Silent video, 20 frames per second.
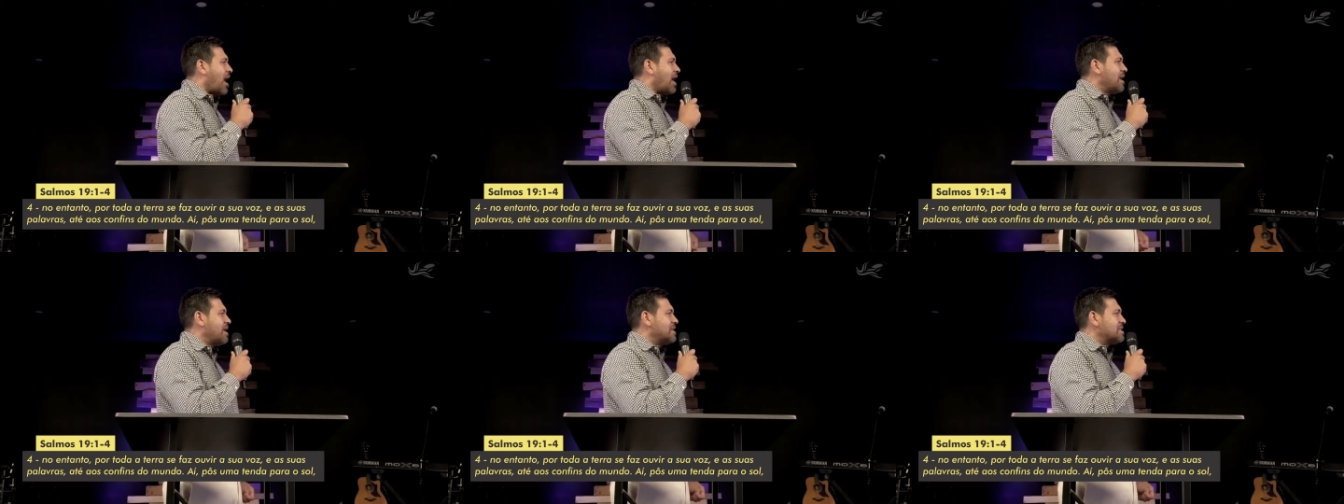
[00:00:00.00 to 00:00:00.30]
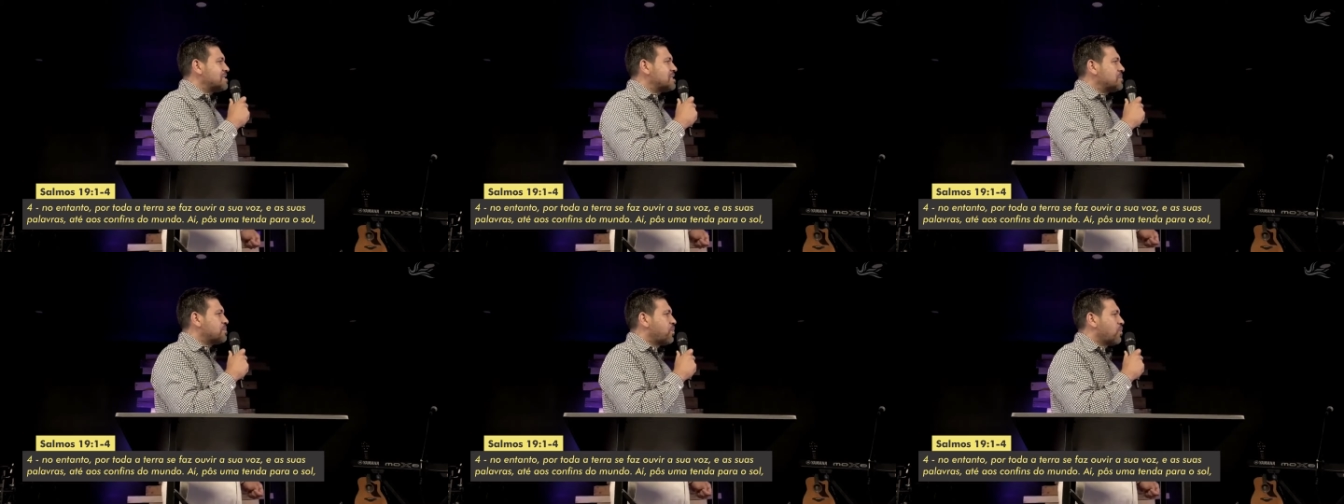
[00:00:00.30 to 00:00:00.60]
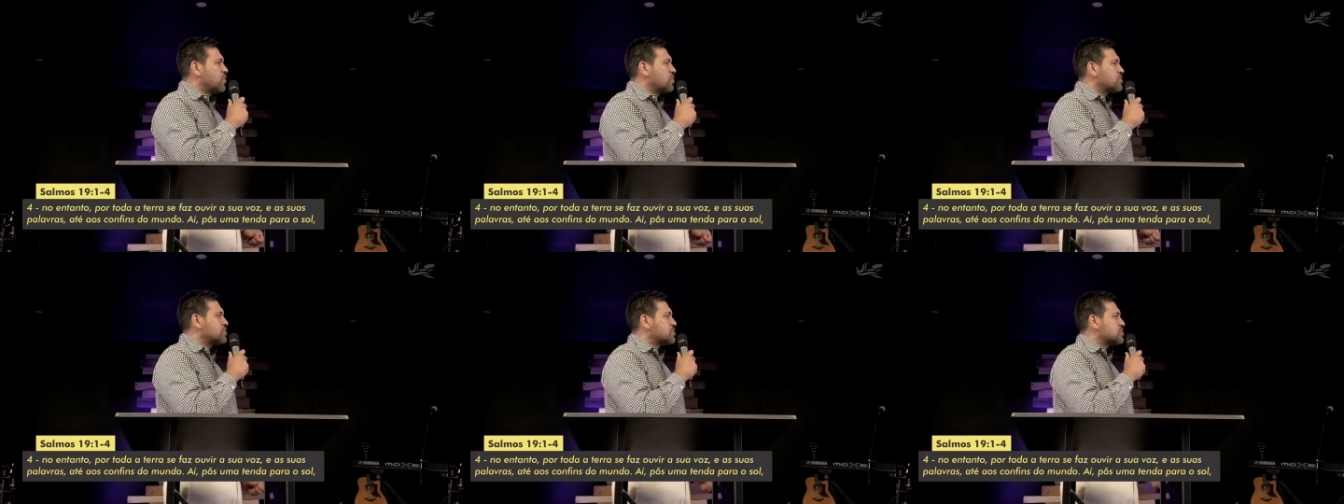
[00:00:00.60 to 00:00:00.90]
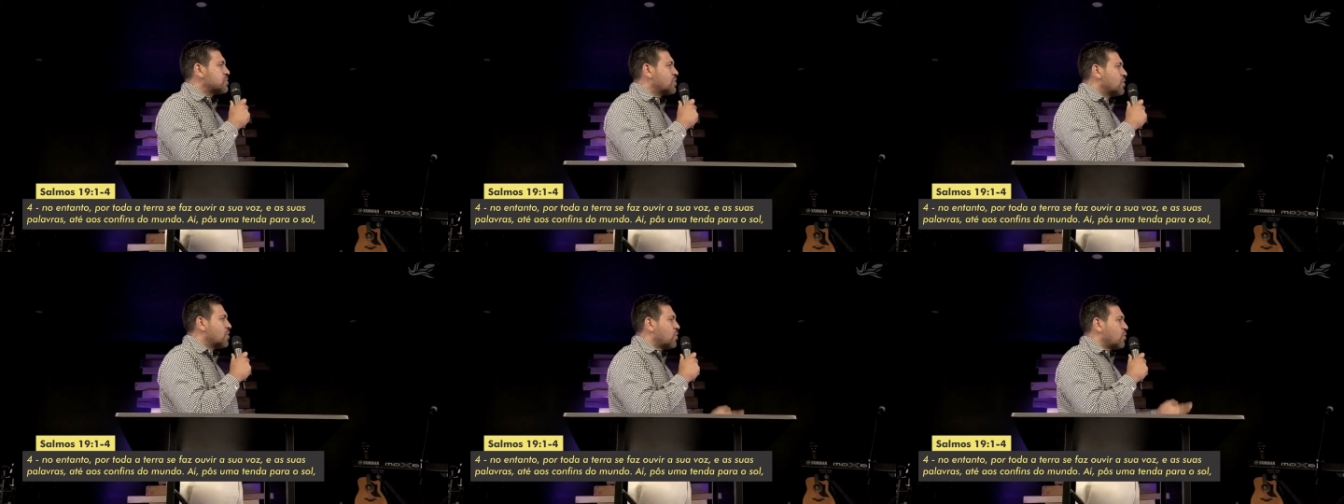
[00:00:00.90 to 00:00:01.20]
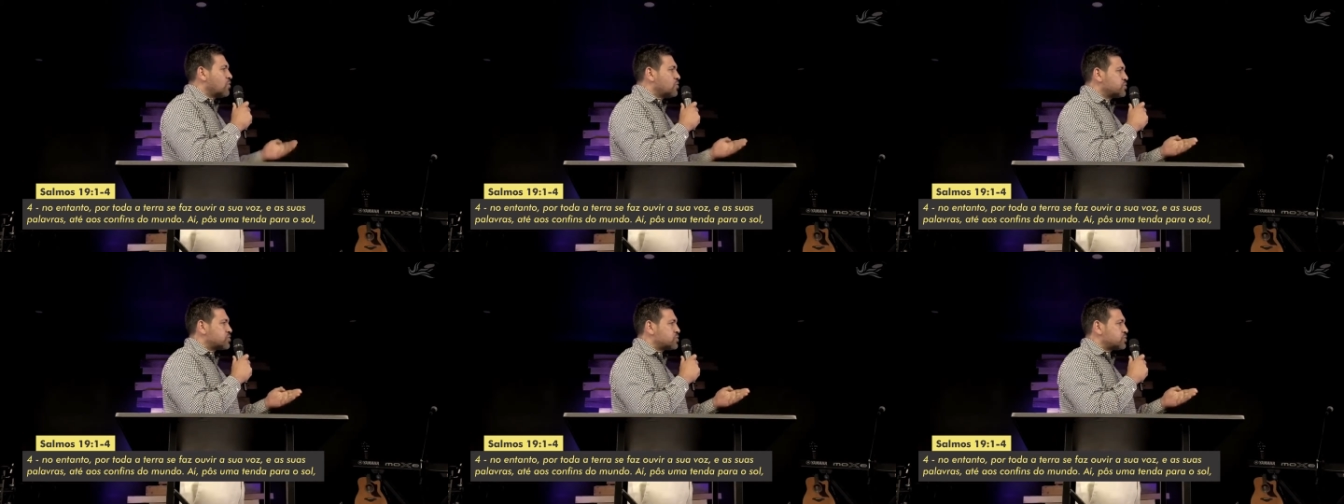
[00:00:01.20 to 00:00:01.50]
Aí se pôs
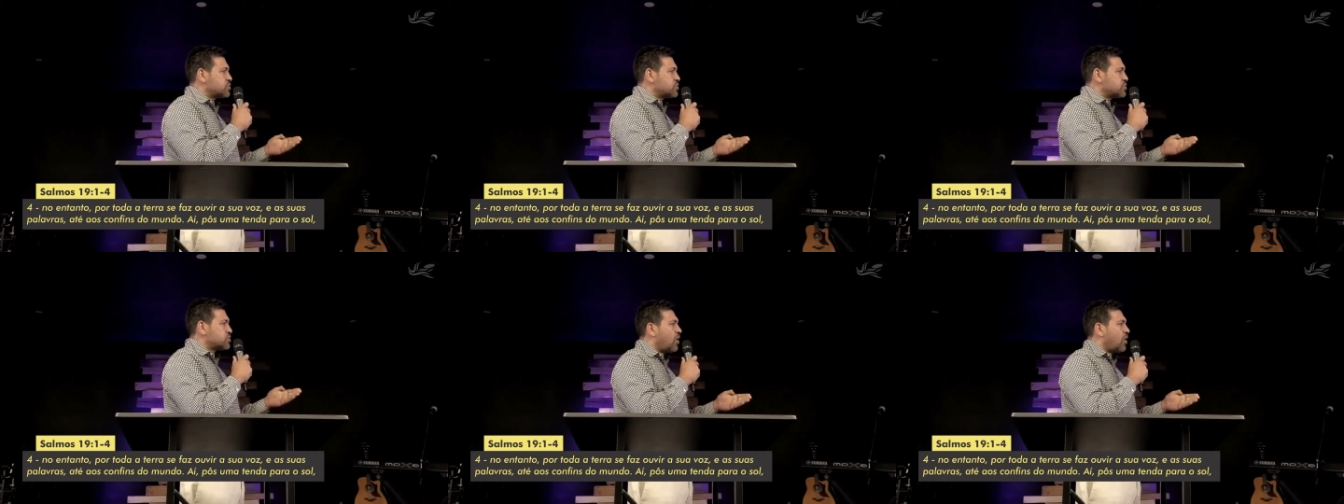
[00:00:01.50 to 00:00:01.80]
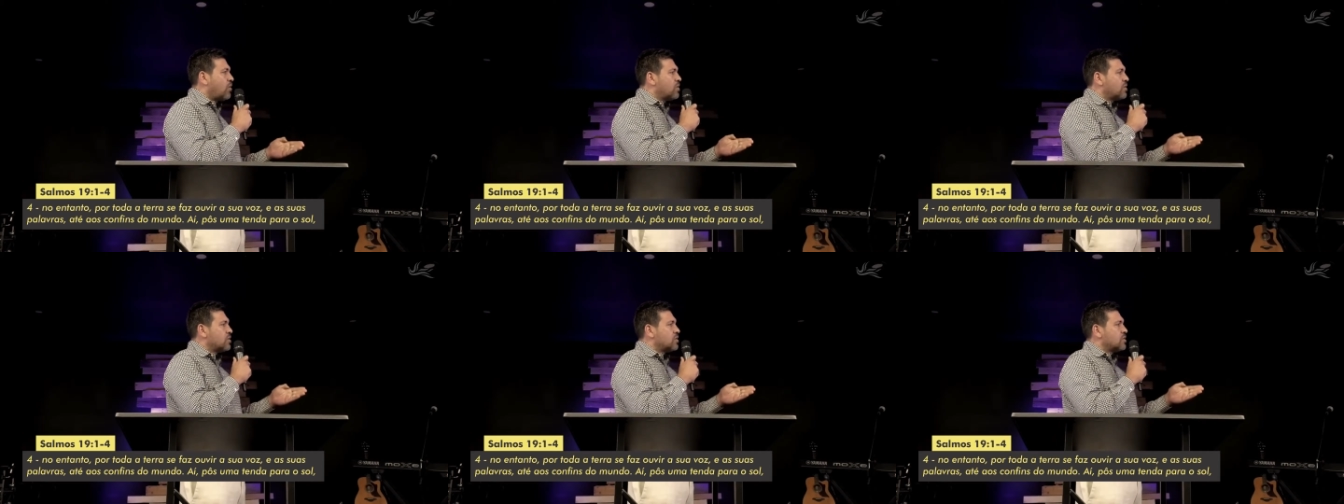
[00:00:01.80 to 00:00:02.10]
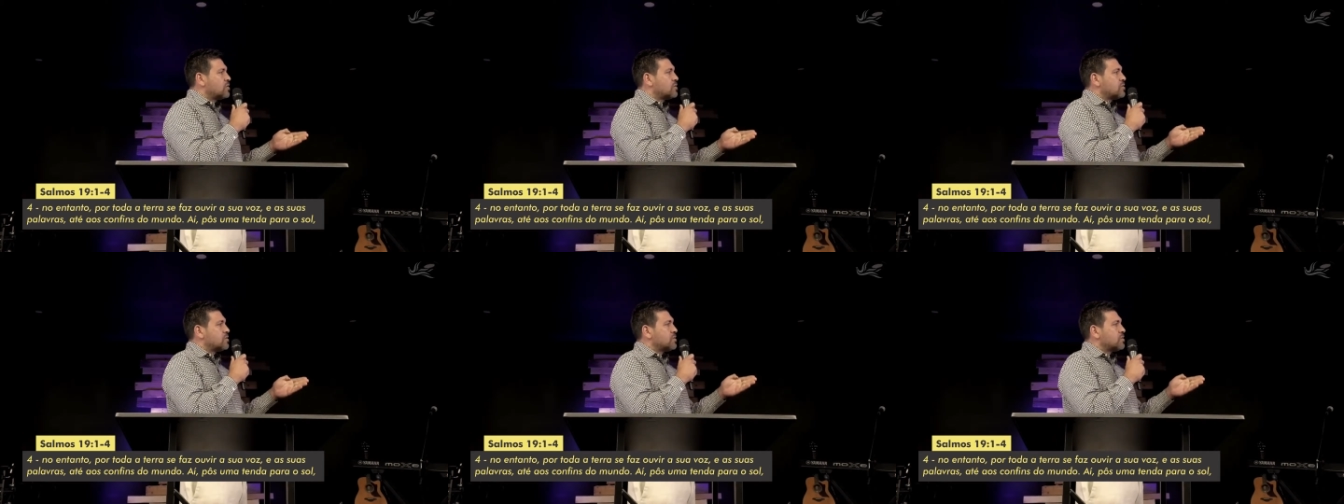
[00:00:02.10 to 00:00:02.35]
o sol